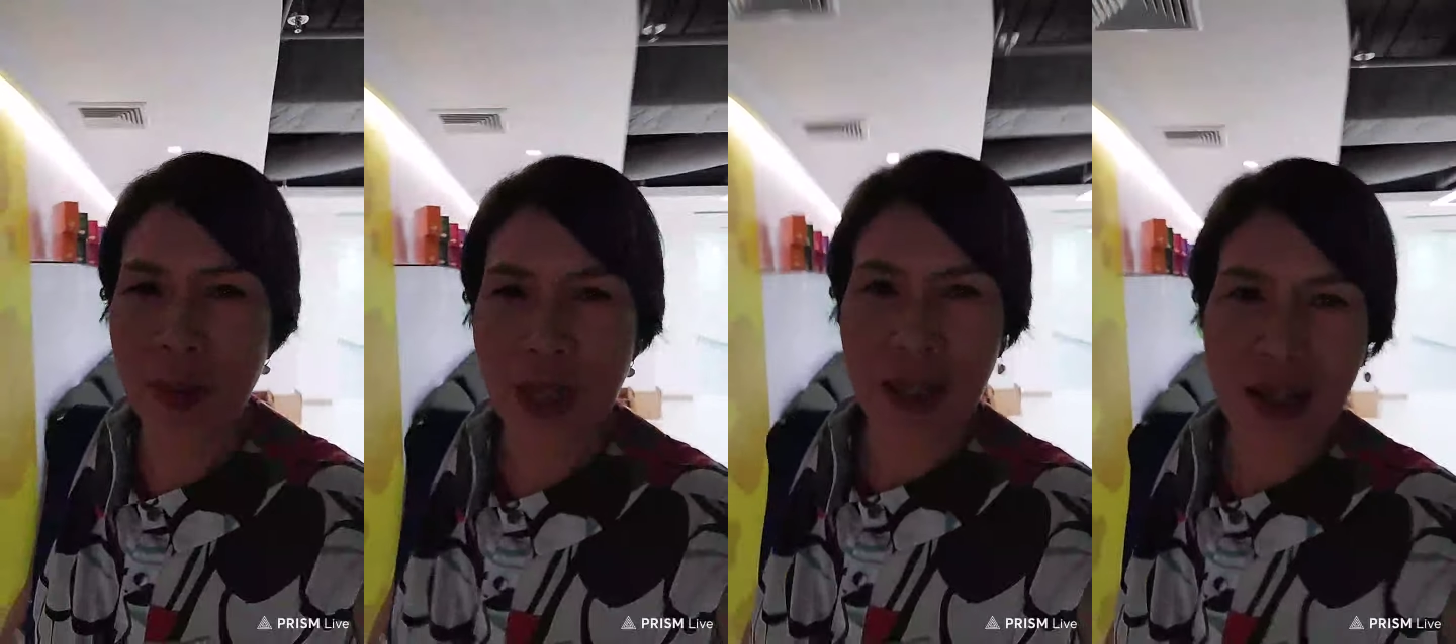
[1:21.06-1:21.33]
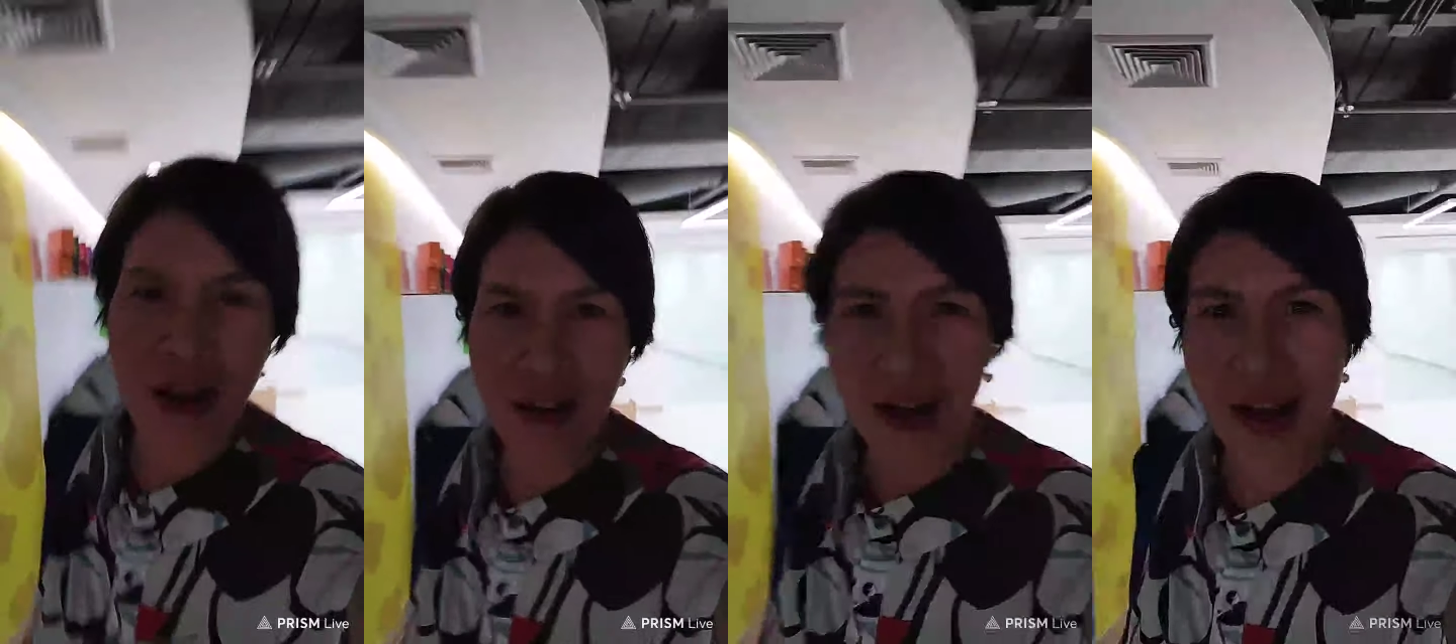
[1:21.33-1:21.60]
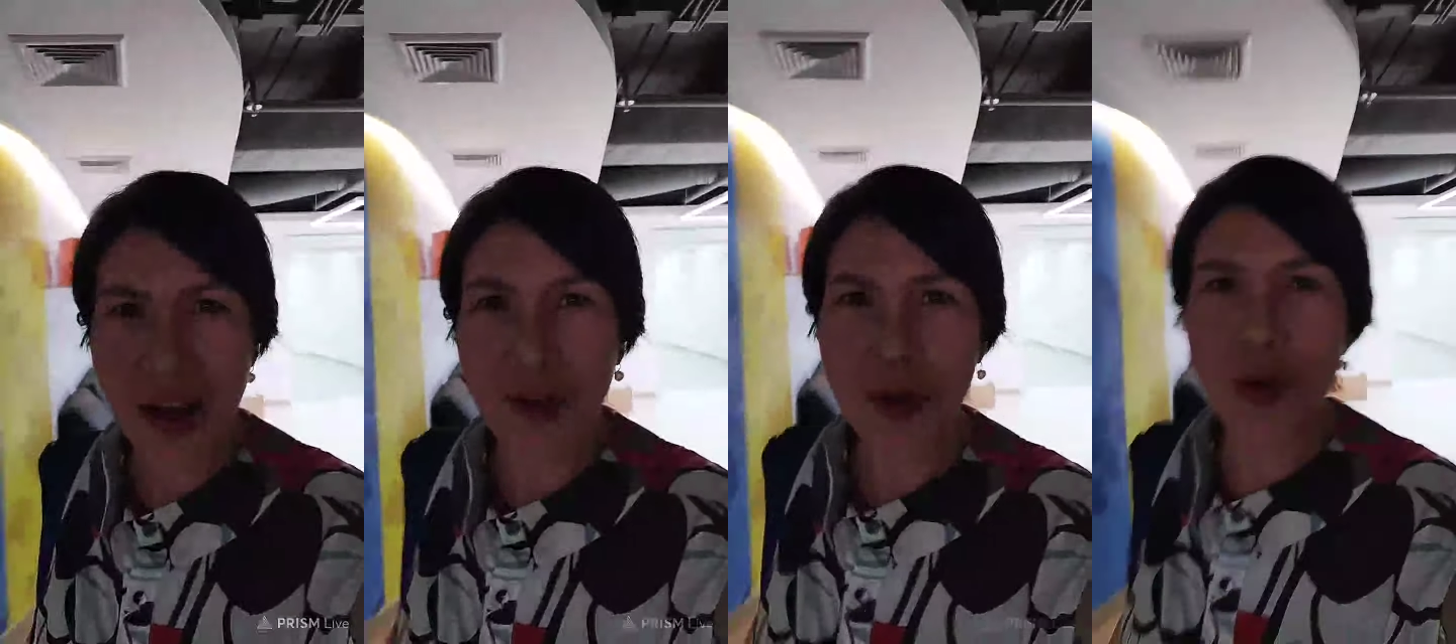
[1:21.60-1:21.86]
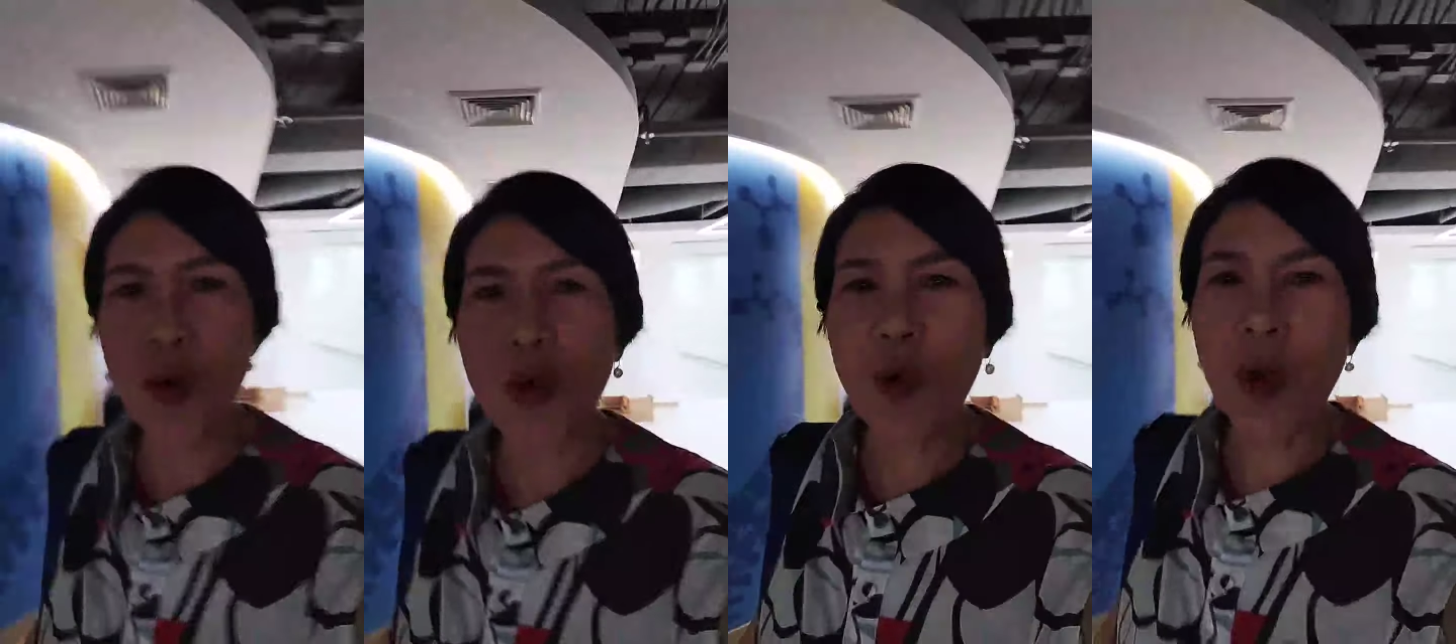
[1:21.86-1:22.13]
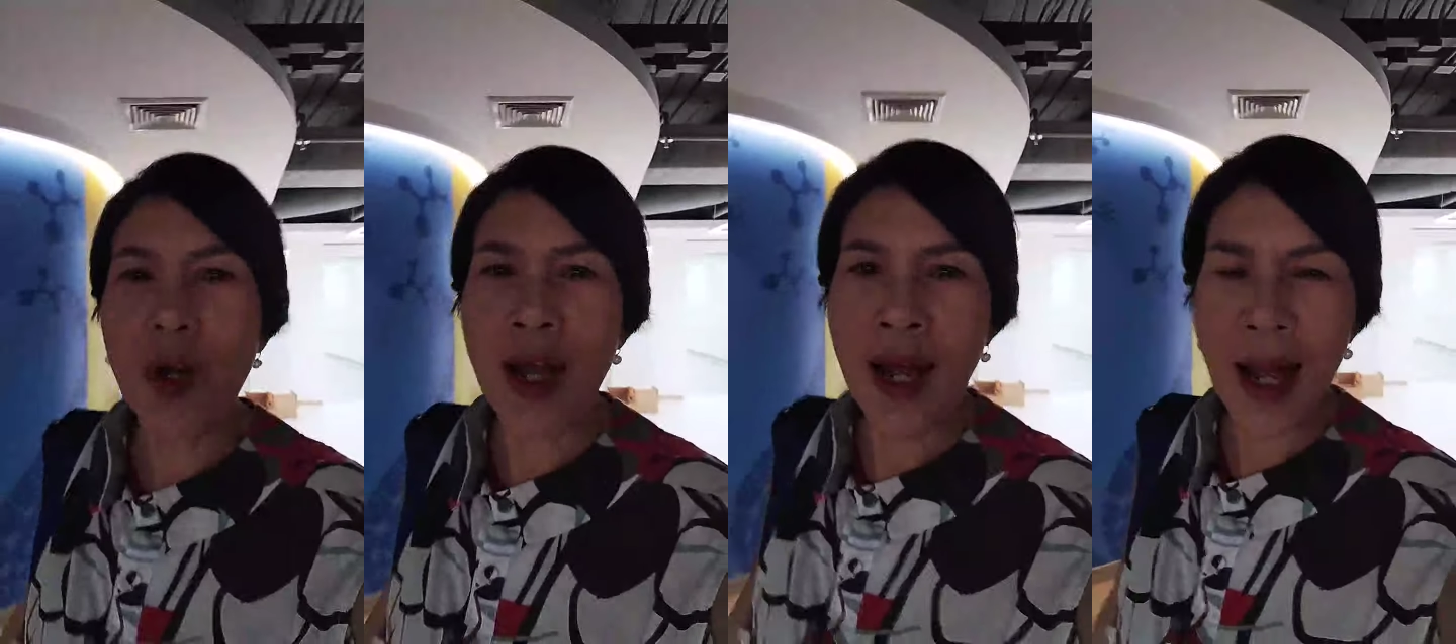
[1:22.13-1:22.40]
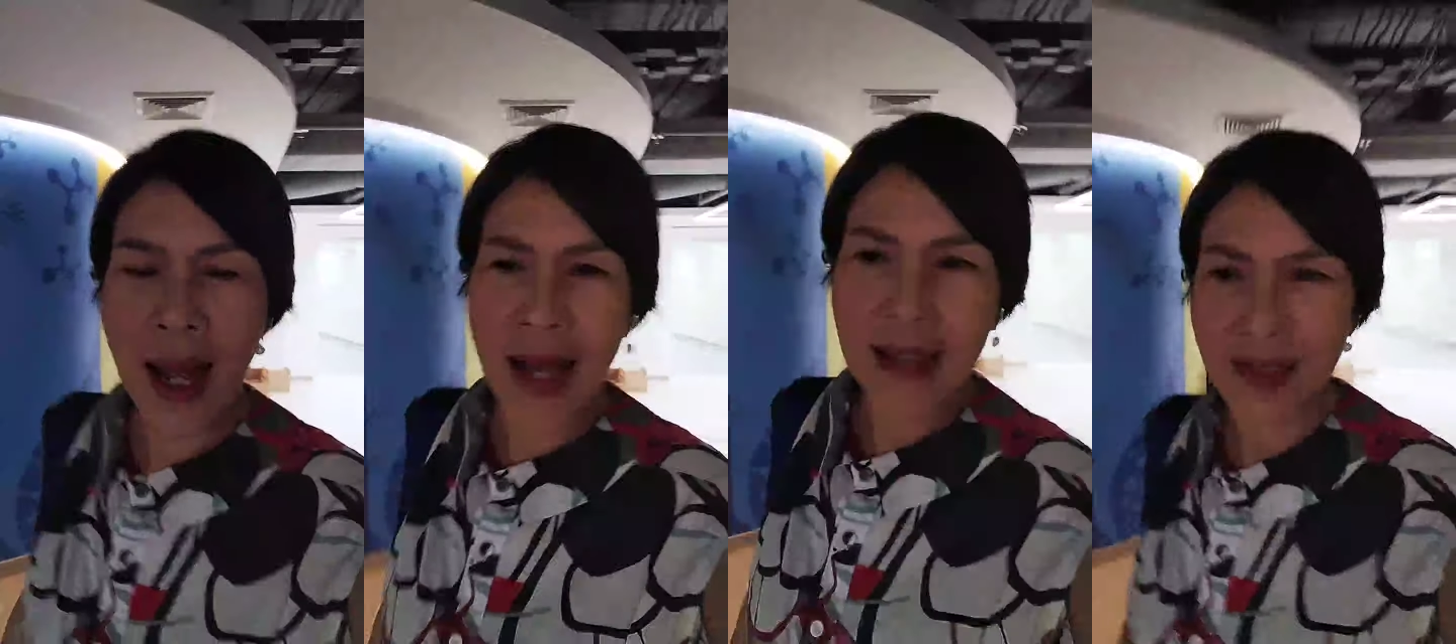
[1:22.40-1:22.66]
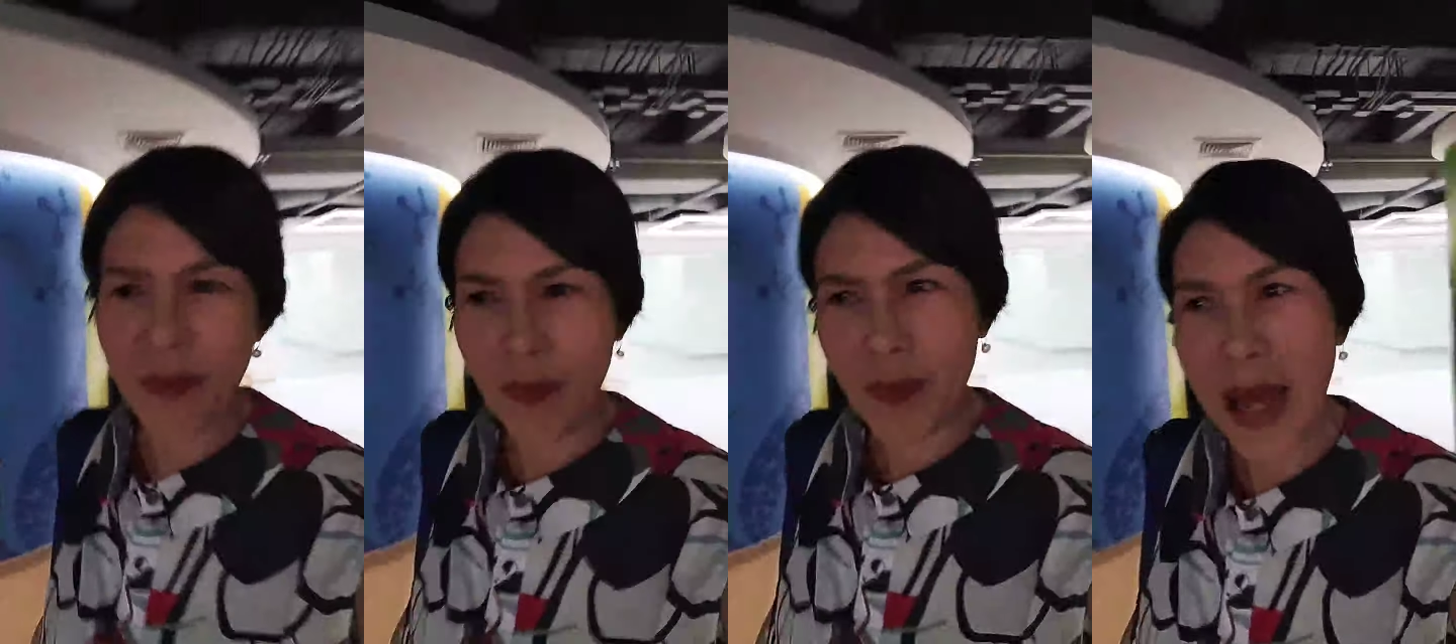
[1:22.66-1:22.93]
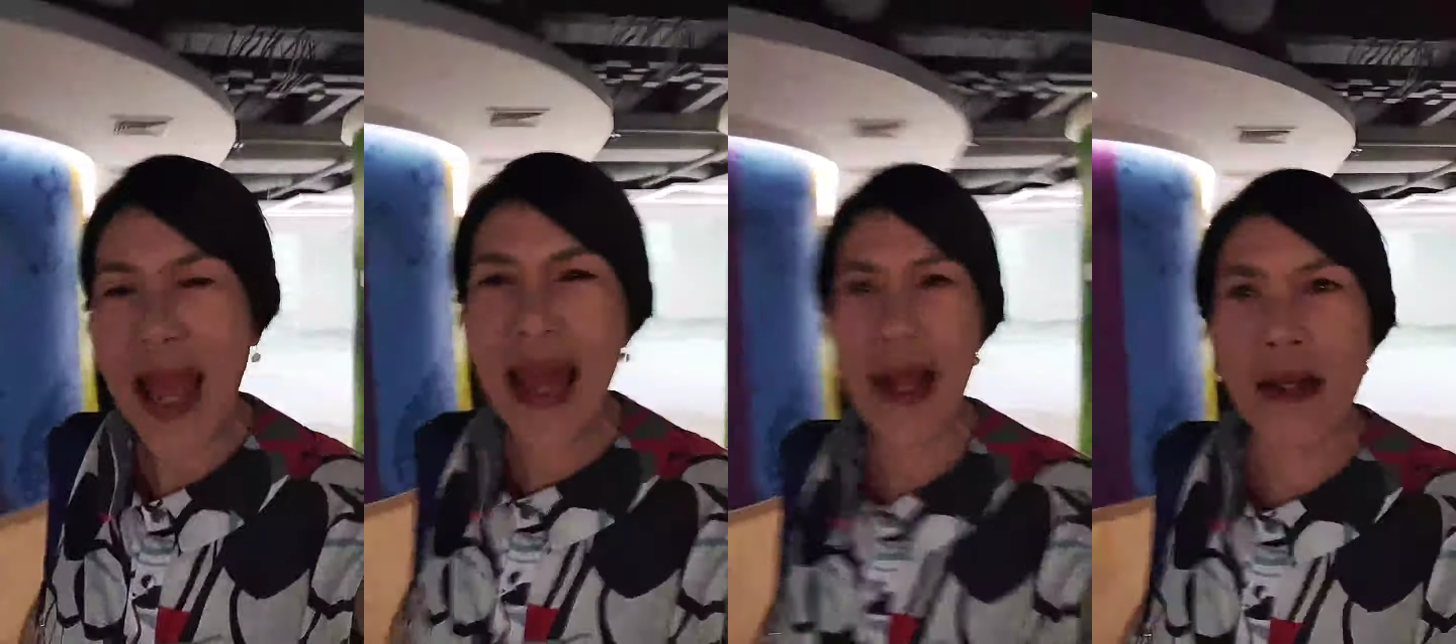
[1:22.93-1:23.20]
บีก็อายุ
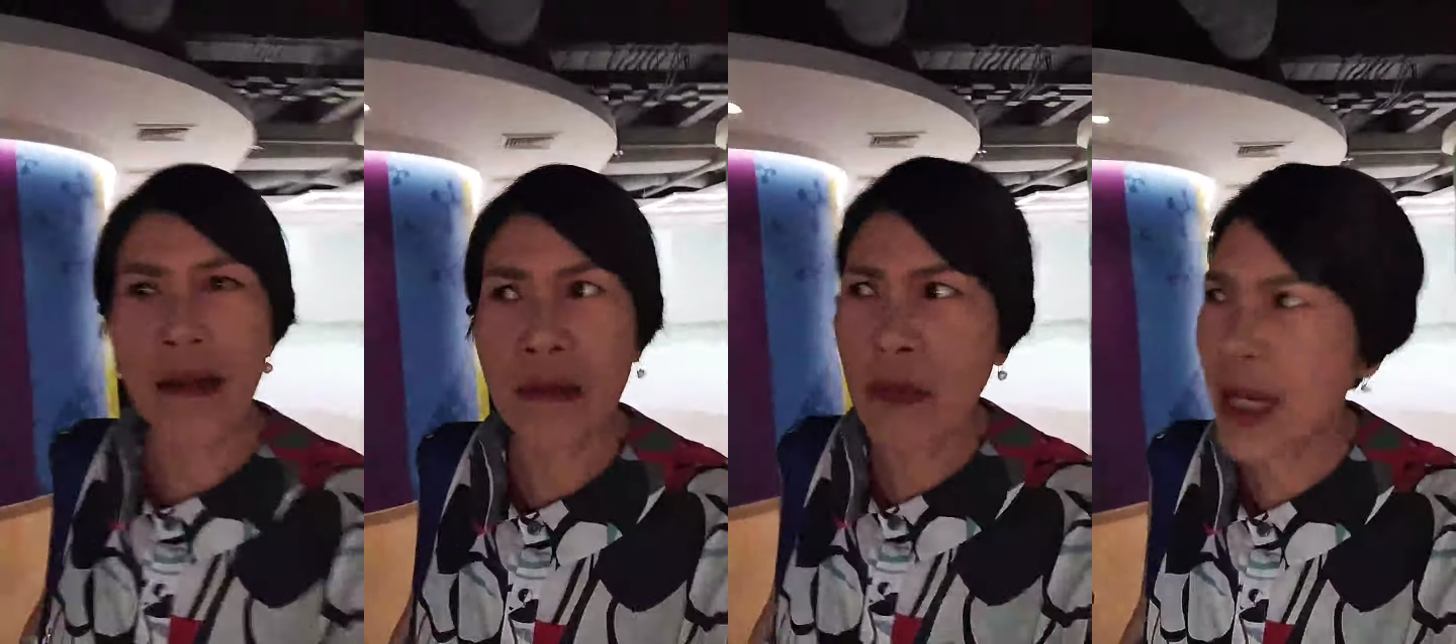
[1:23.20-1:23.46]
58